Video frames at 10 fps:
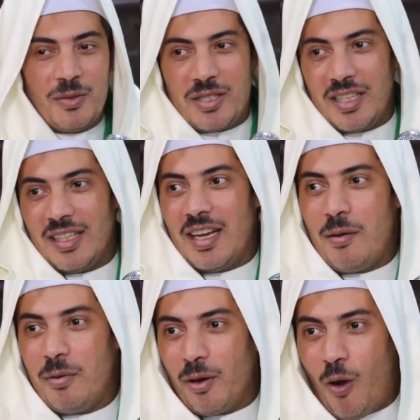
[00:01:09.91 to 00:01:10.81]
وسيدنا
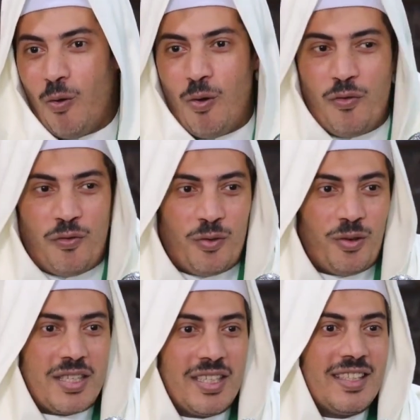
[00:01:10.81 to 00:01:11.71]
النبي رؤوف
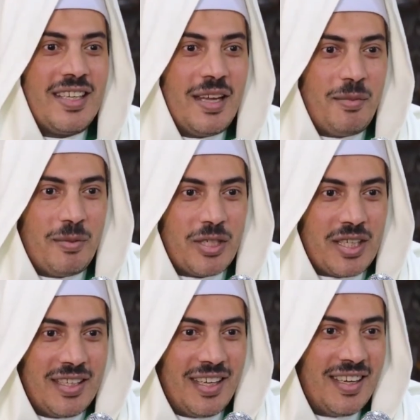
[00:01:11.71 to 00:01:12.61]
وسيدنا النبي مش
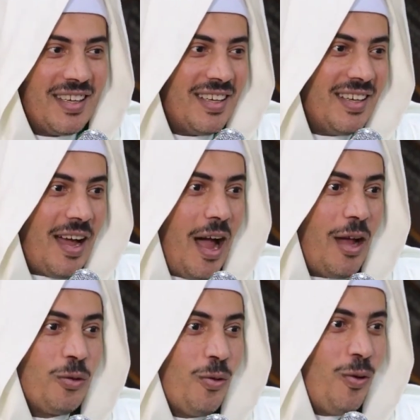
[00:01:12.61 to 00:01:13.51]
كده
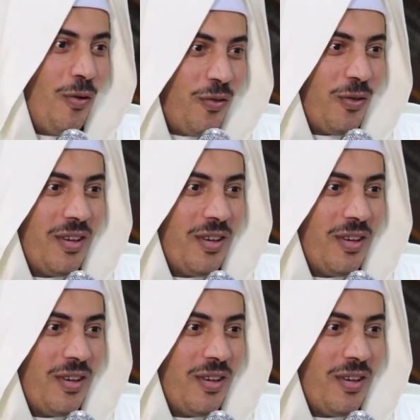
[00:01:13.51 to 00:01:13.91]
عطوف